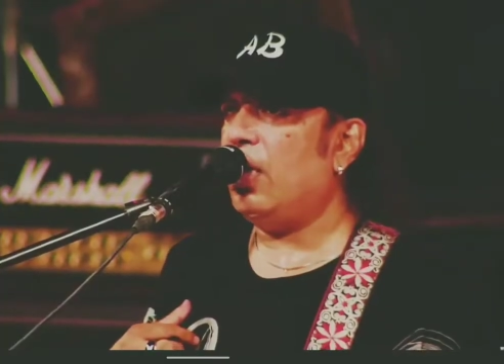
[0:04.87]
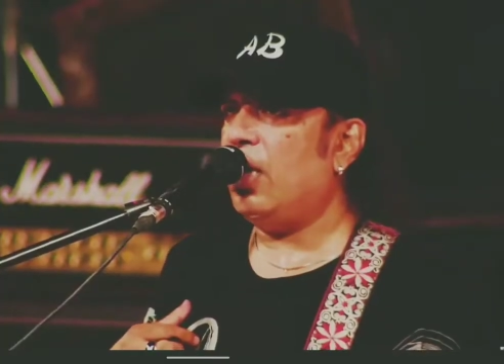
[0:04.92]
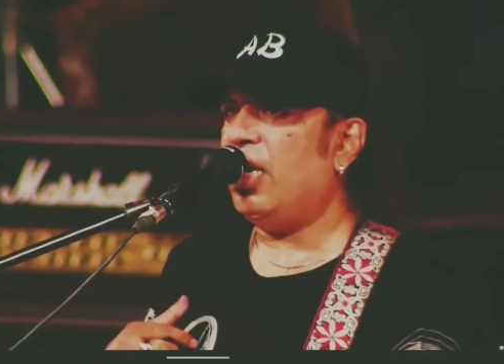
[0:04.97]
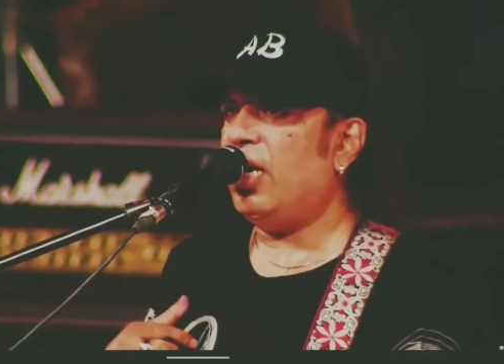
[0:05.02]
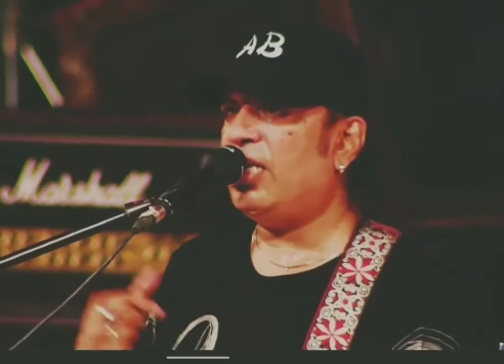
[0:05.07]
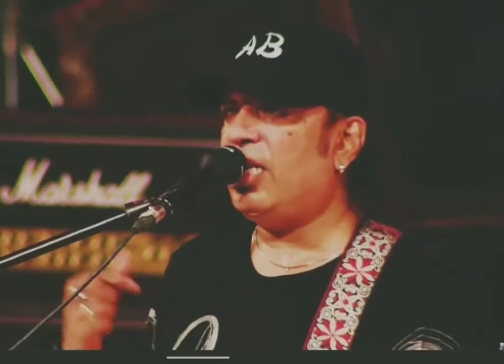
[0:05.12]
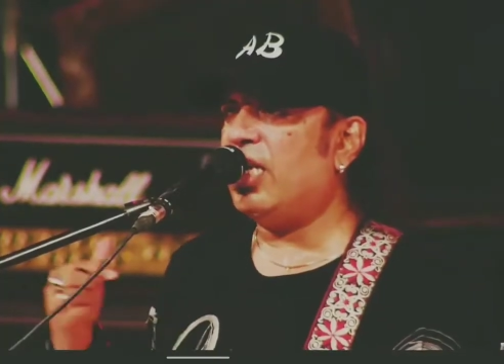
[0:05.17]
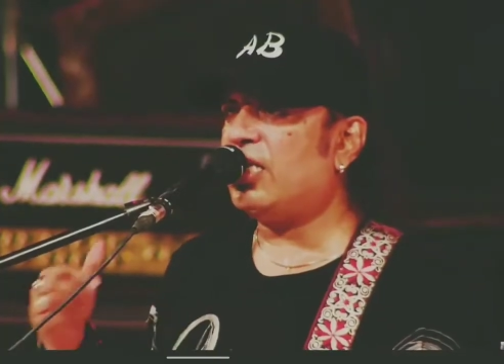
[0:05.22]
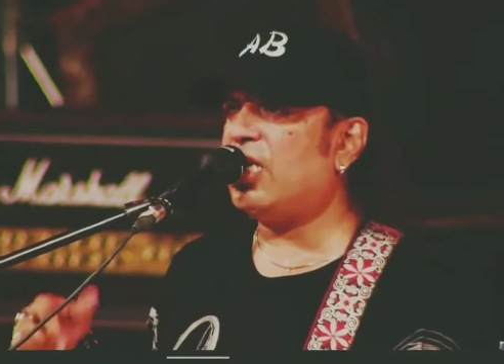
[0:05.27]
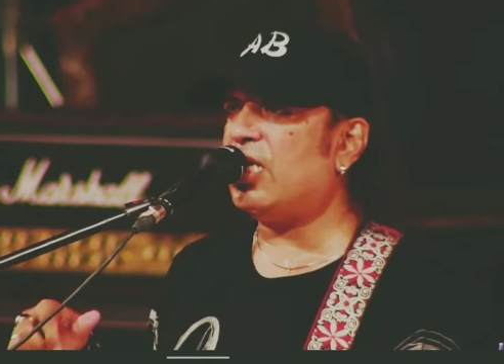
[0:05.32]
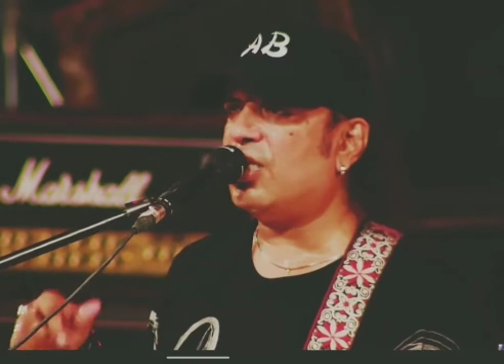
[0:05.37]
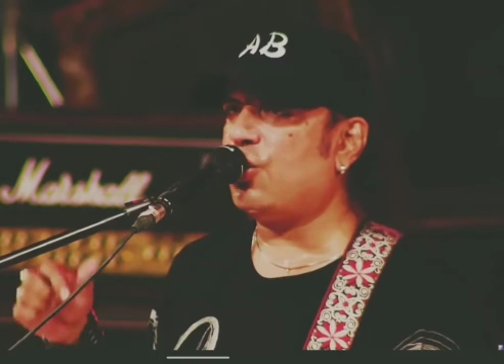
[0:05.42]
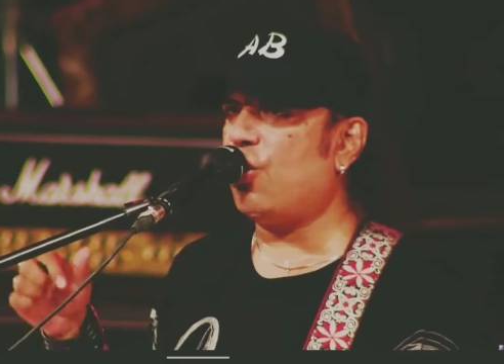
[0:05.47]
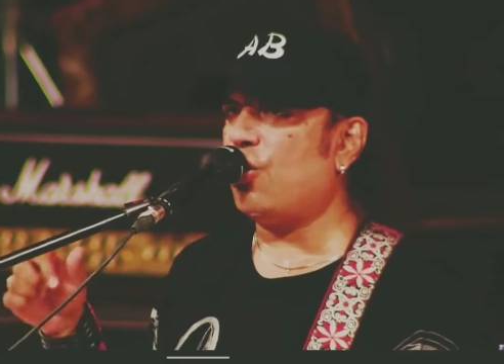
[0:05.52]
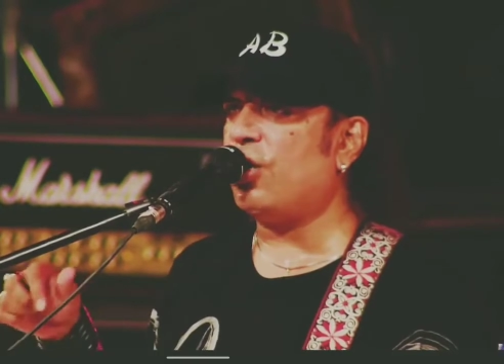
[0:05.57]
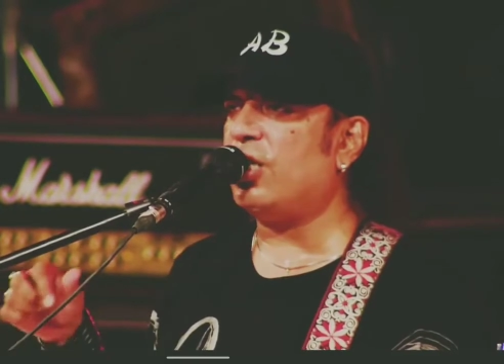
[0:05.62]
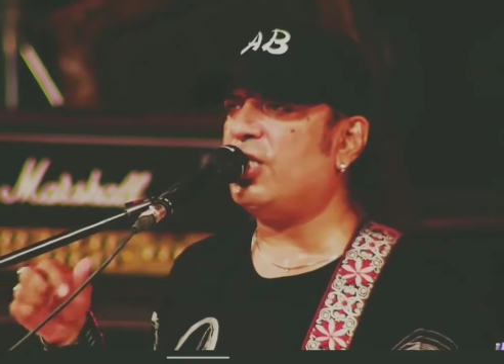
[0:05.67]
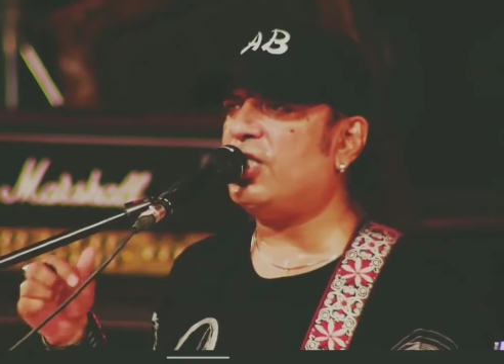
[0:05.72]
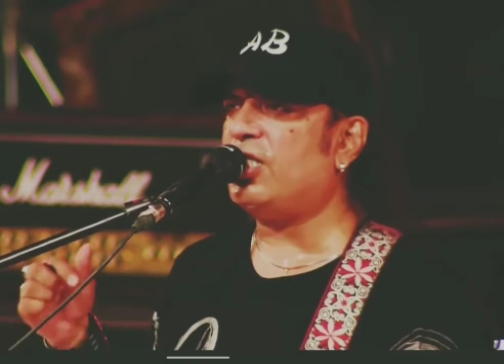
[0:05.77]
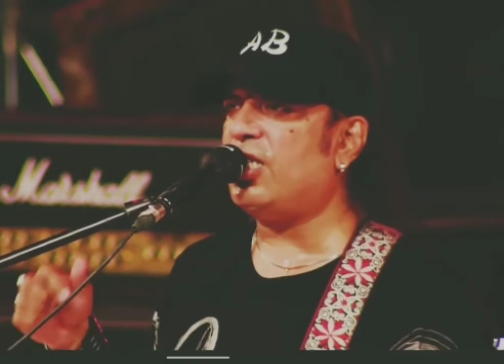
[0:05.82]
এদেশে
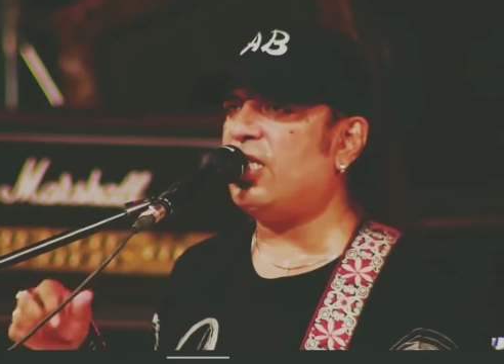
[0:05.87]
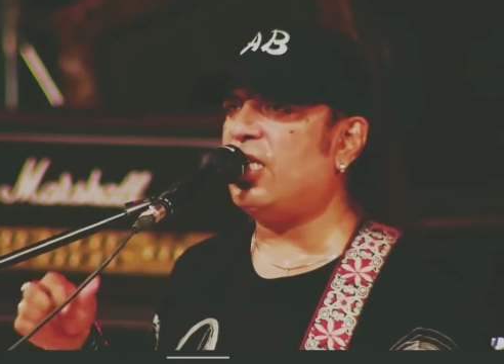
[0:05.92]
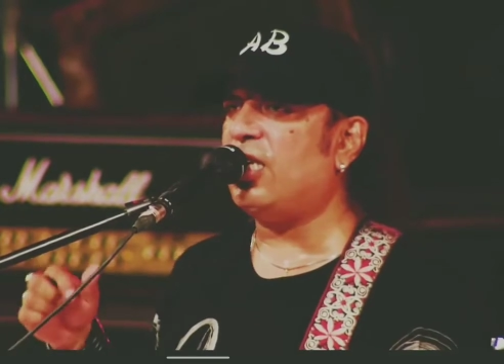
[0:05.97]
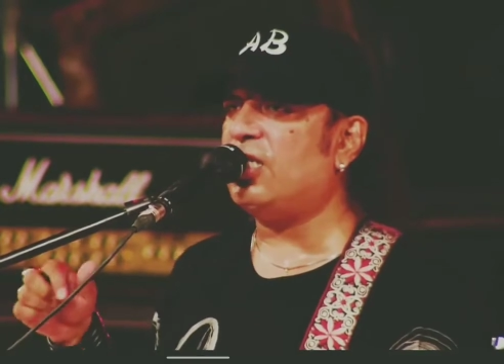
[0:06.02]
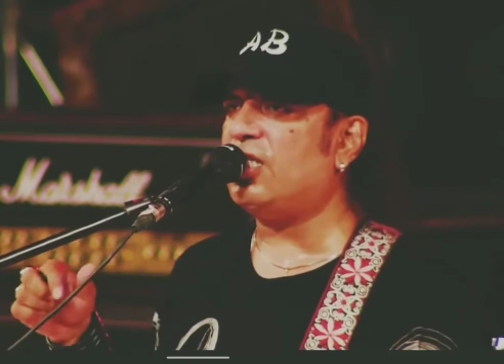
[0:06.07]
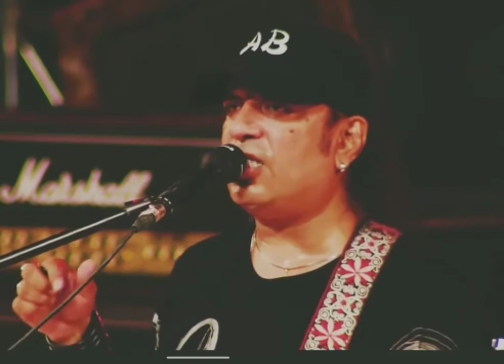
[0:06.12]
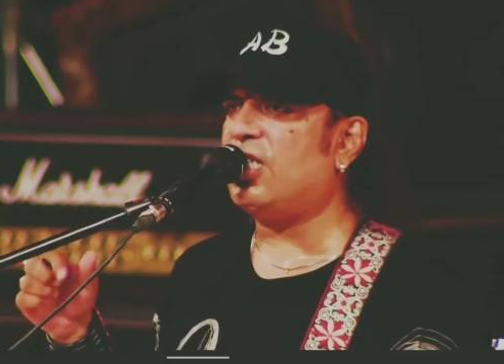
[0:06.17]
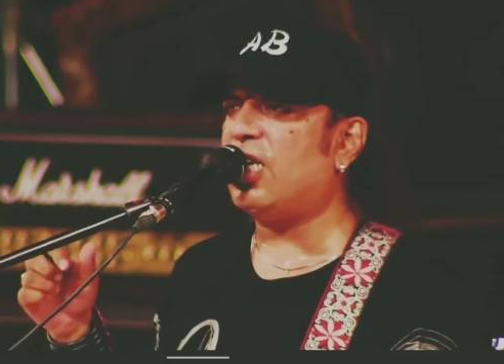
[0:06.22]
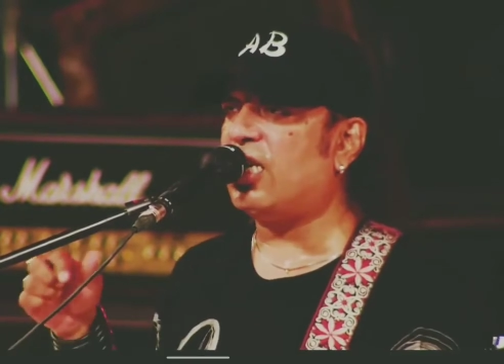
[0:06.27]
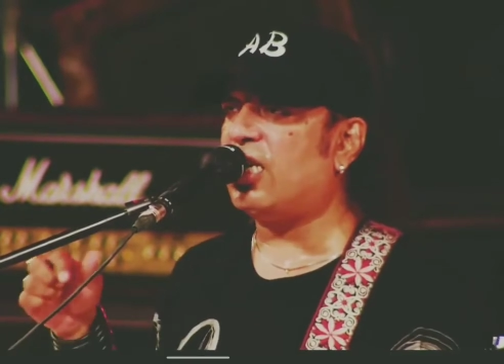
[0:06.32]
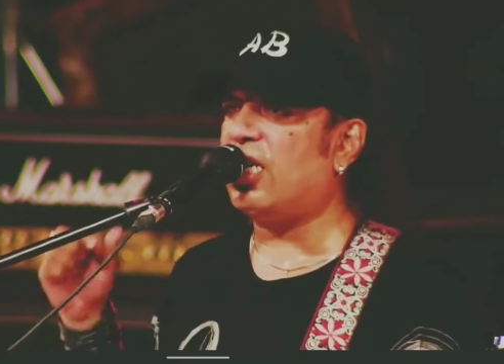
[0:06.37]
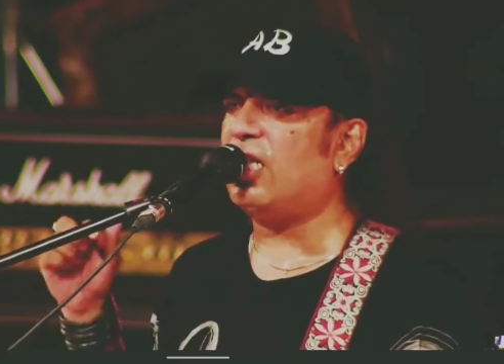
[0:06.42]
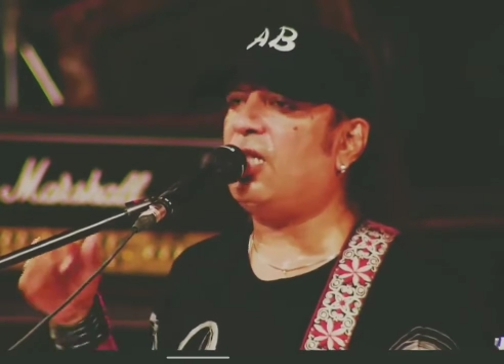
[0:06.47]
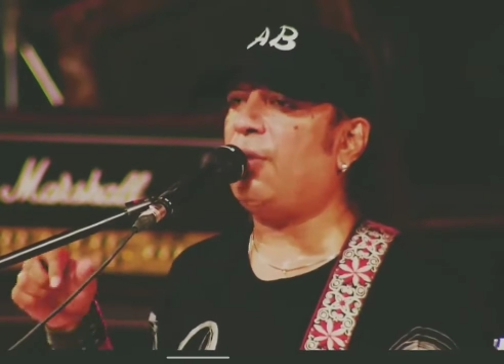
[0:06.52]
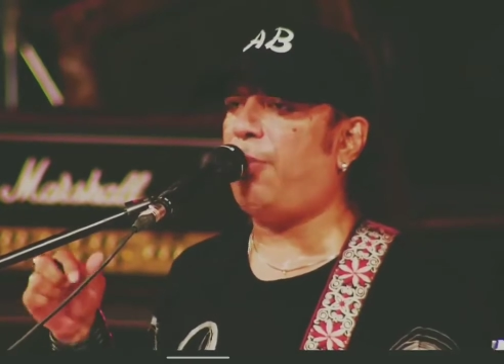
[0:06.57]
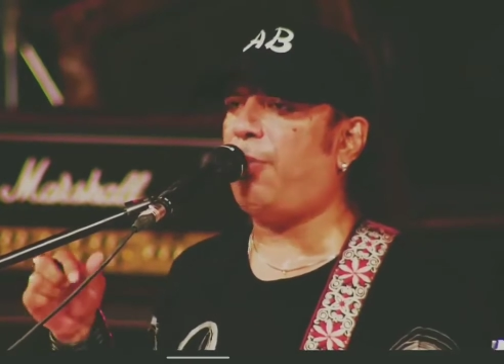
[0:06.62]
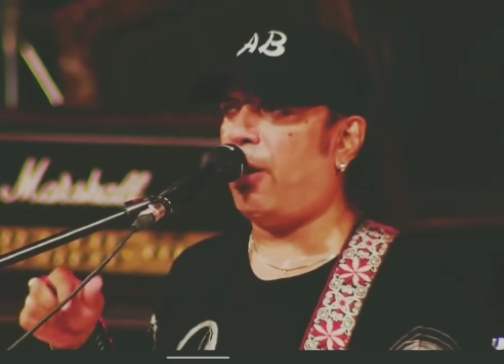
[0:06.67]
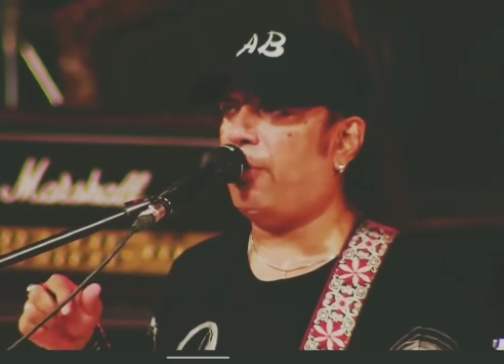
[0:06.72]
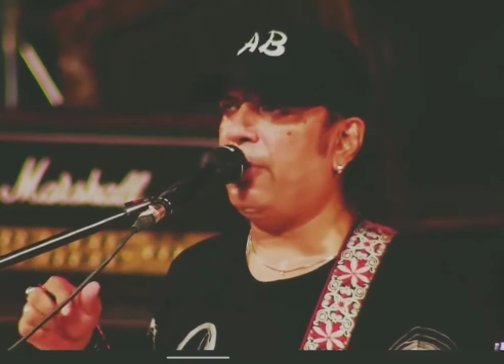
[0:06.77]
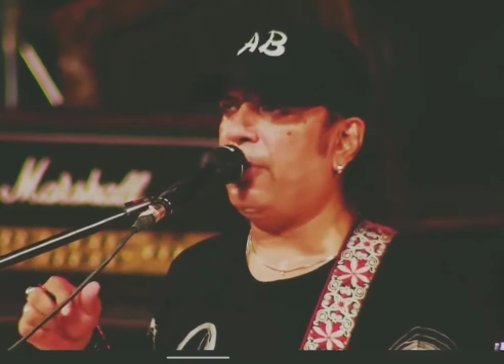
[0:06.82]
সঙ্গীত যেদিন
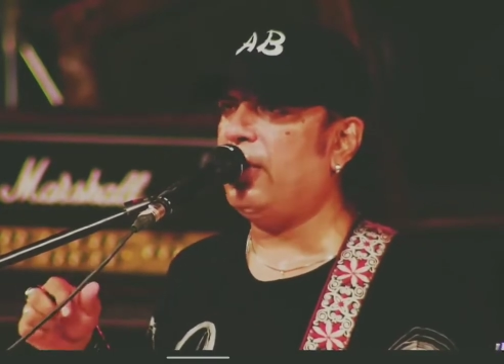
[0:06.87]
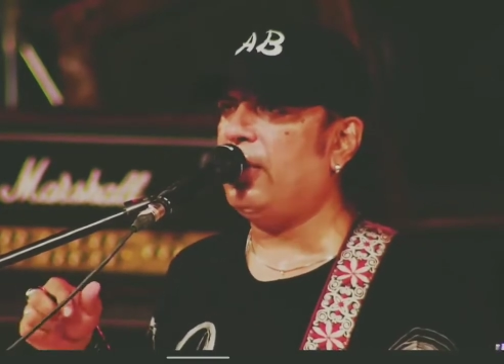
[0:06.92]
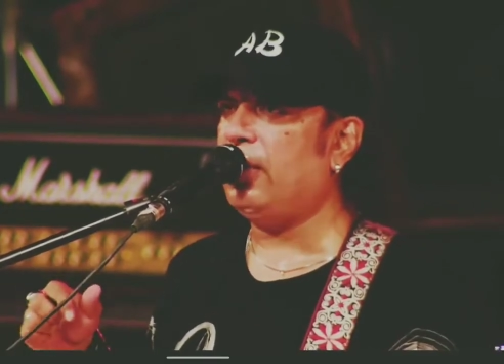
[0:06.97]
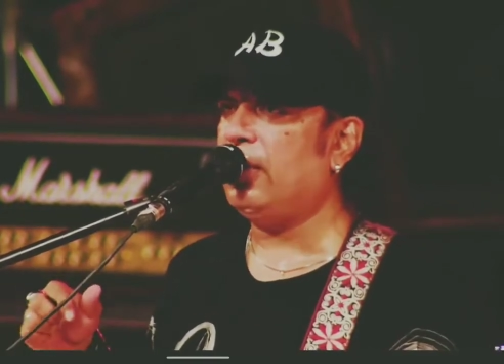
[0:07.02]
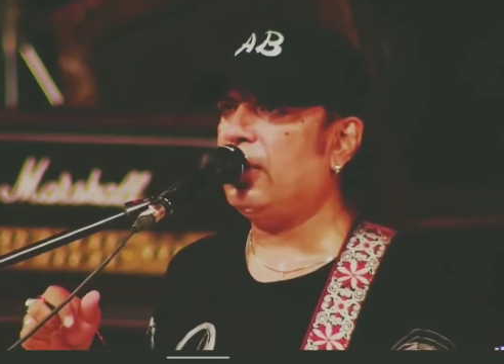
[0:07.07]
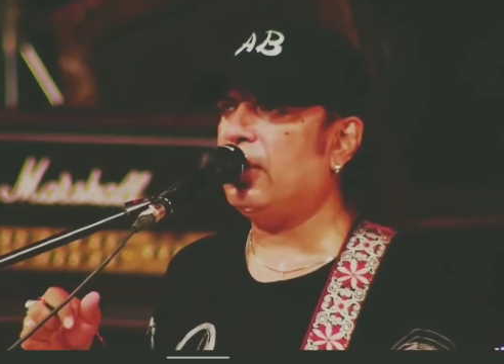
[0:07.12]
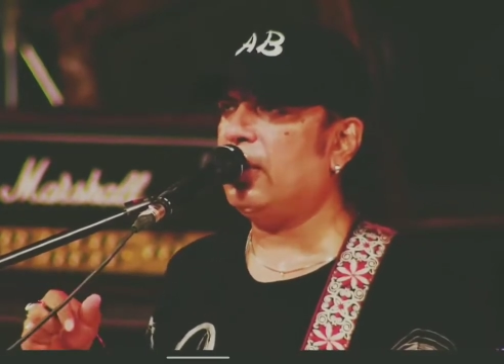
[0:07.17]
স্বীকৃতি পাবে